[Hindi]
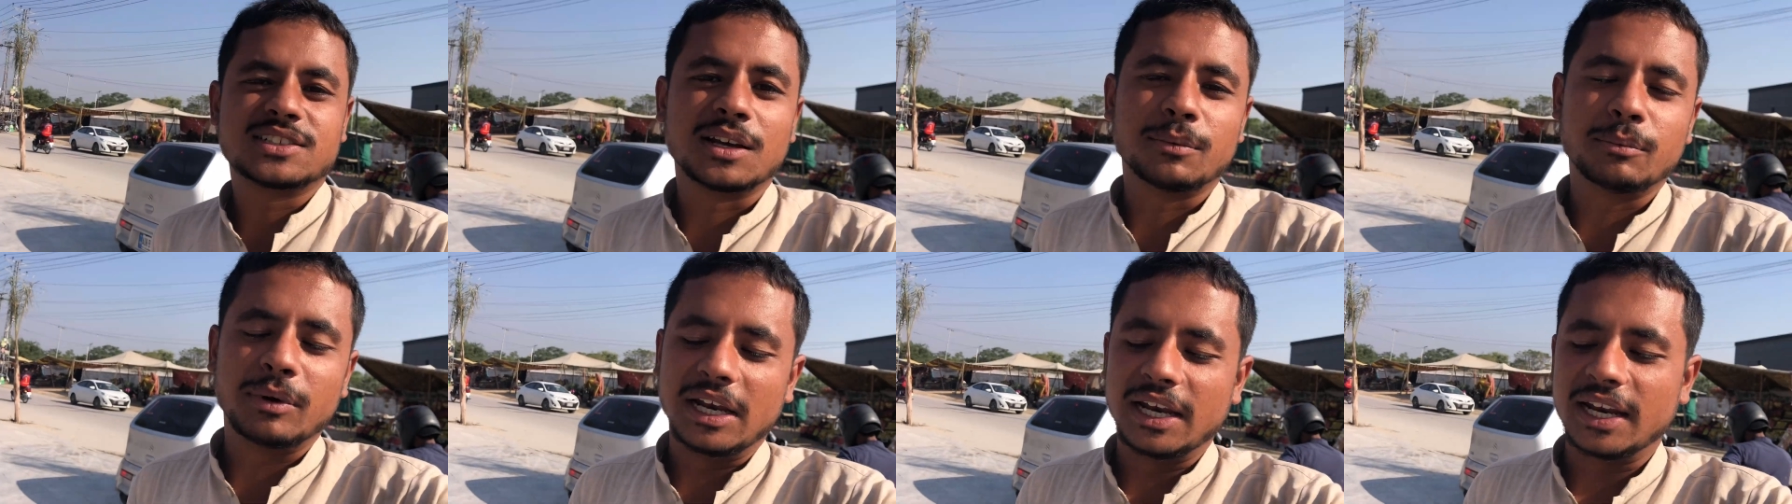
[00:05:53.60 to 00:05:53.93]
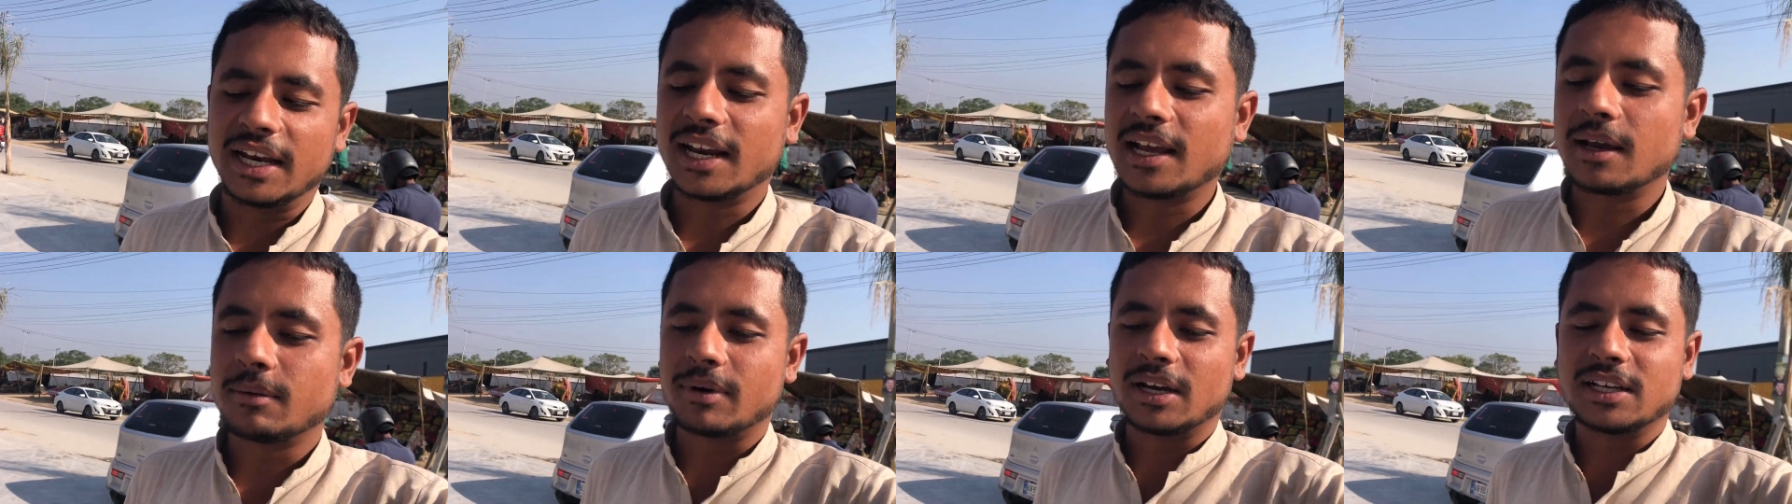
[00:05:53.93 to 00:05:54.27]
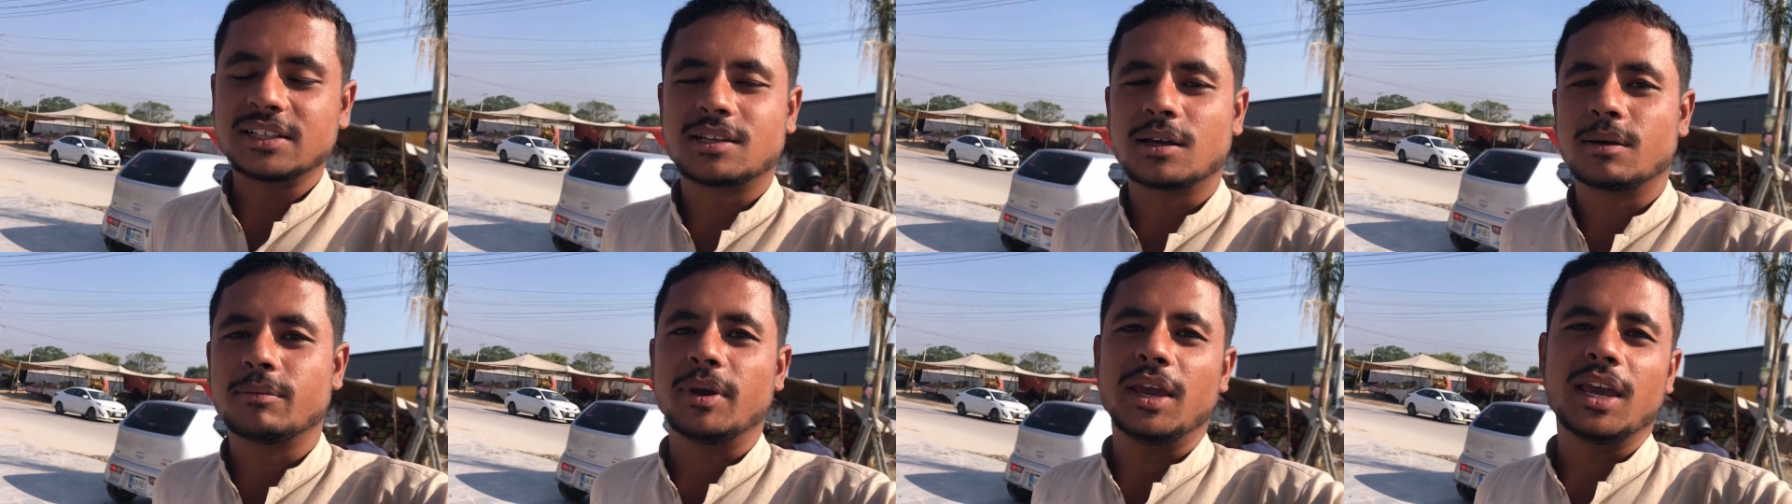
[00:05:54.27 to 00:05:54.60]
से हमें लेना है भाई
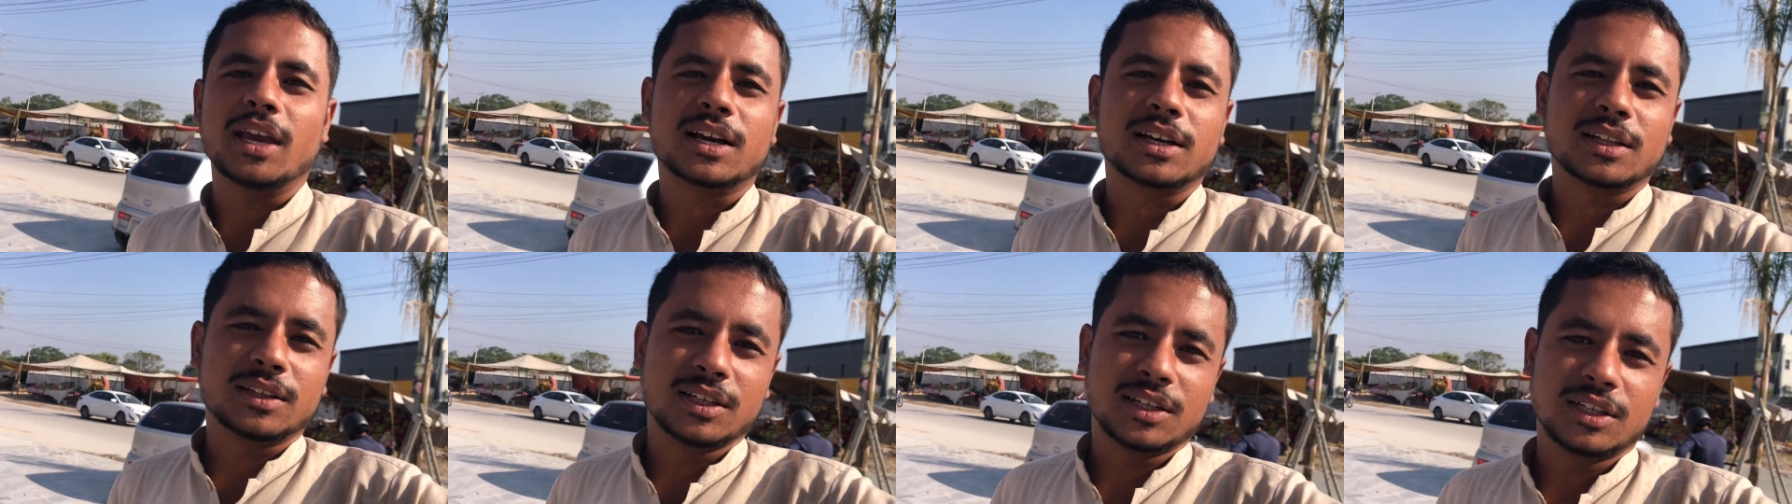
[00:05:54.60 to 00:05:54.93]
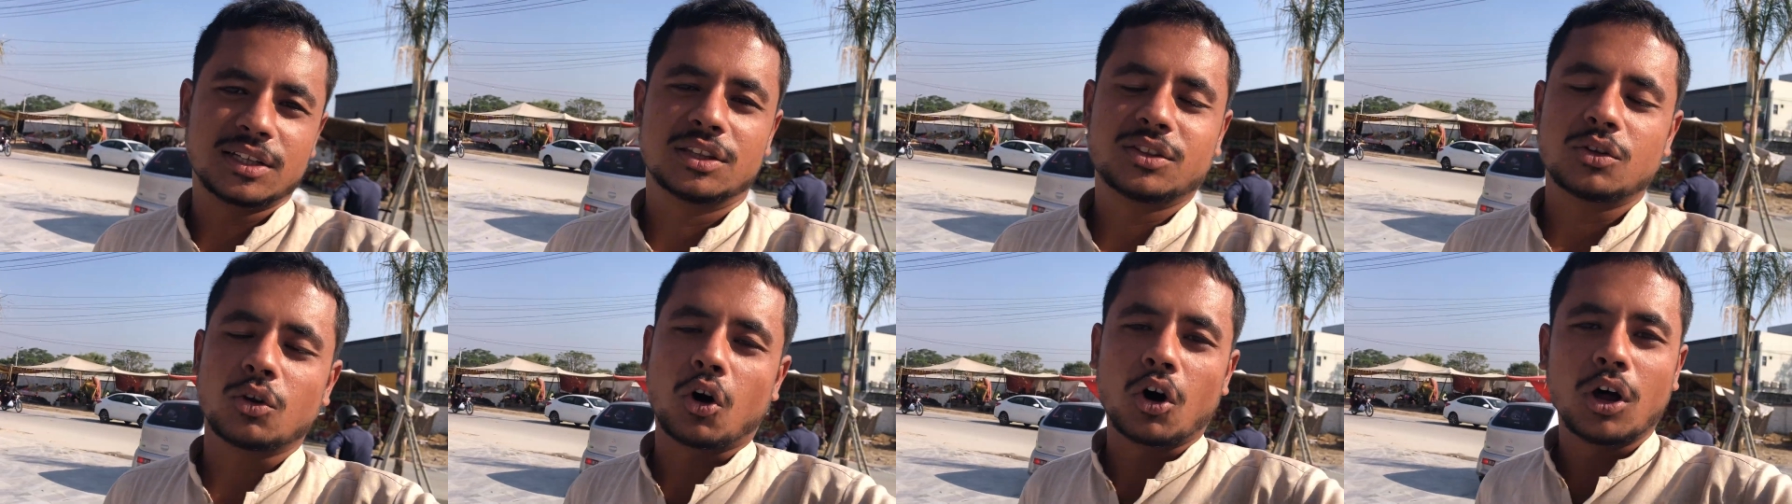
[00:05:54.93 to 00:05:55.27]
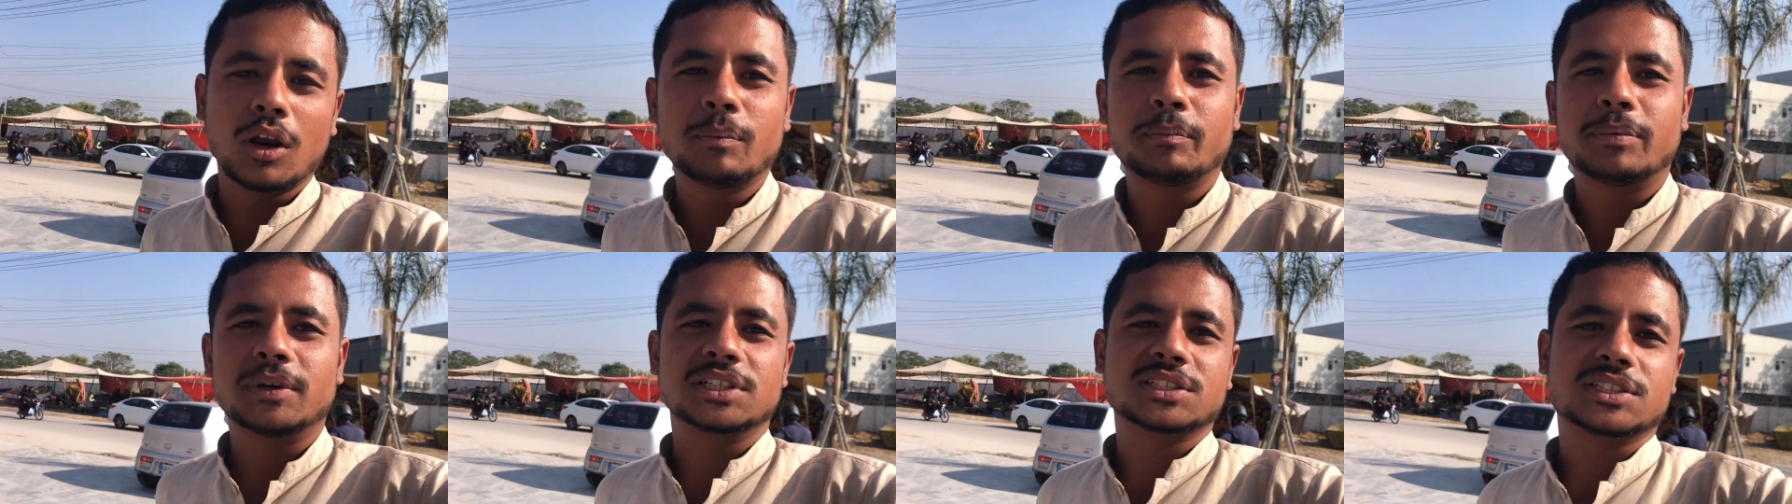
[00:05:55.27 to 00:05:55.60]
साहब एक अदद
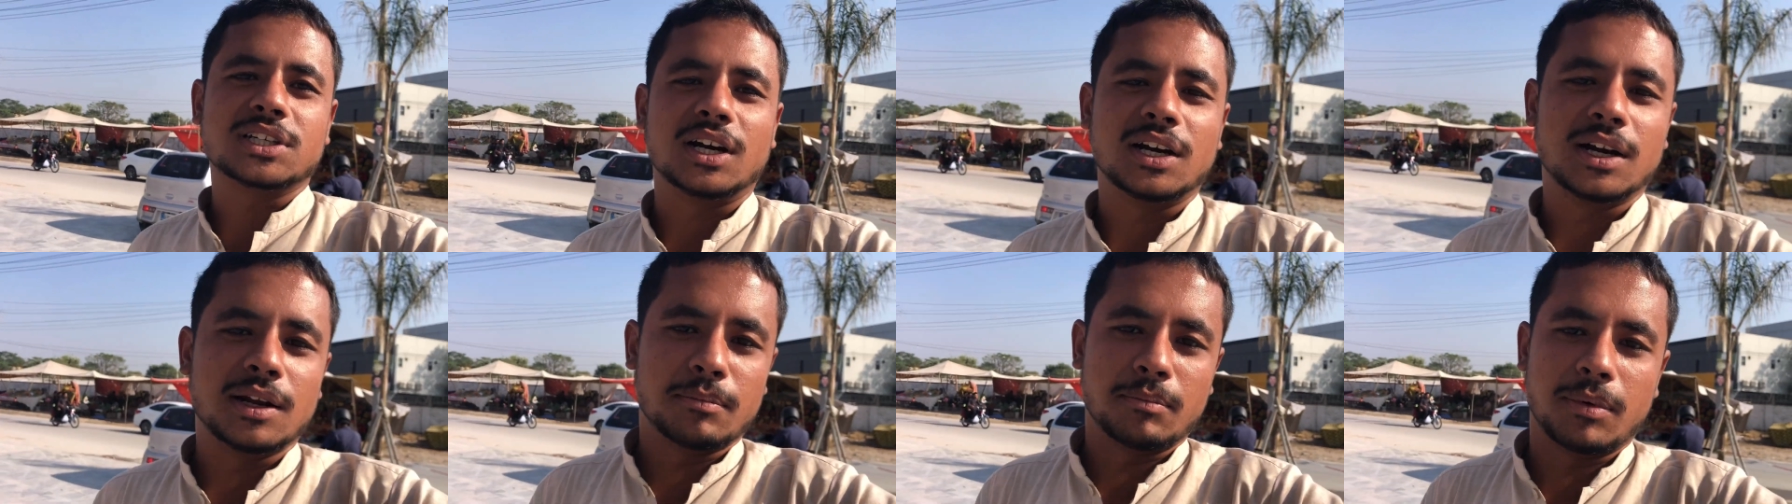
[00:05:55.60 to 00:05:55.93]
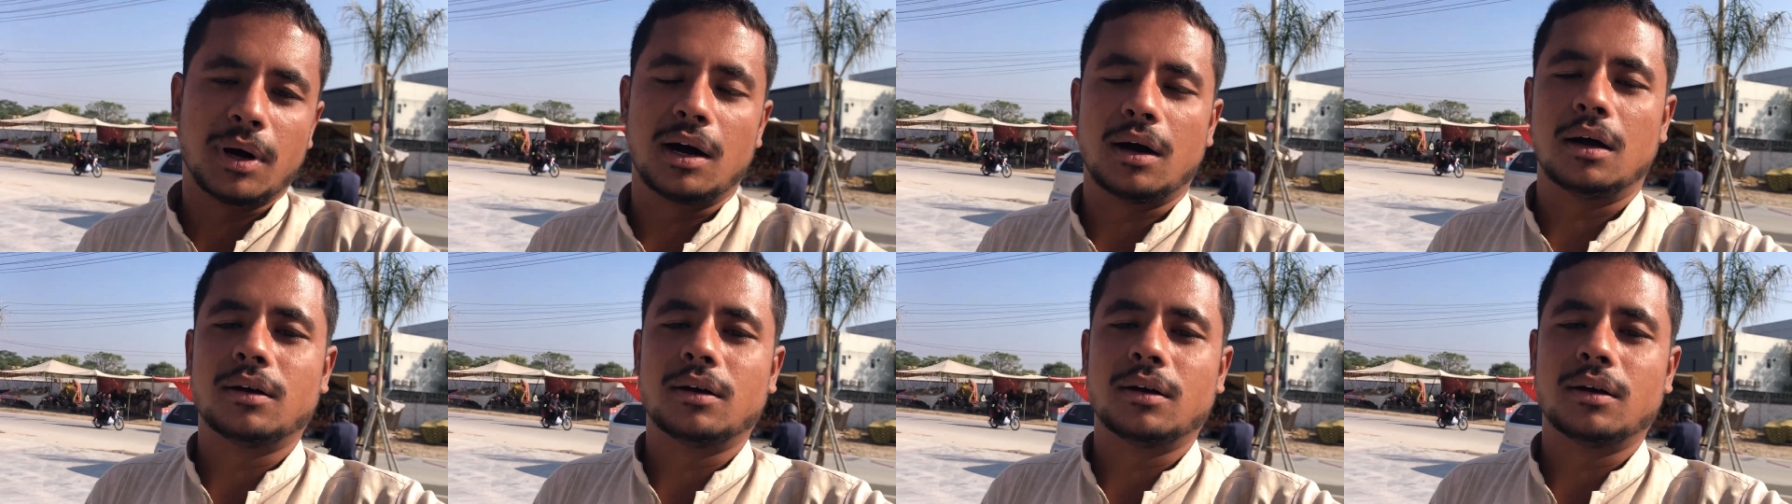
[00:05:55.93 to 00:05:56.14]
ओल्पर्स का डब्बा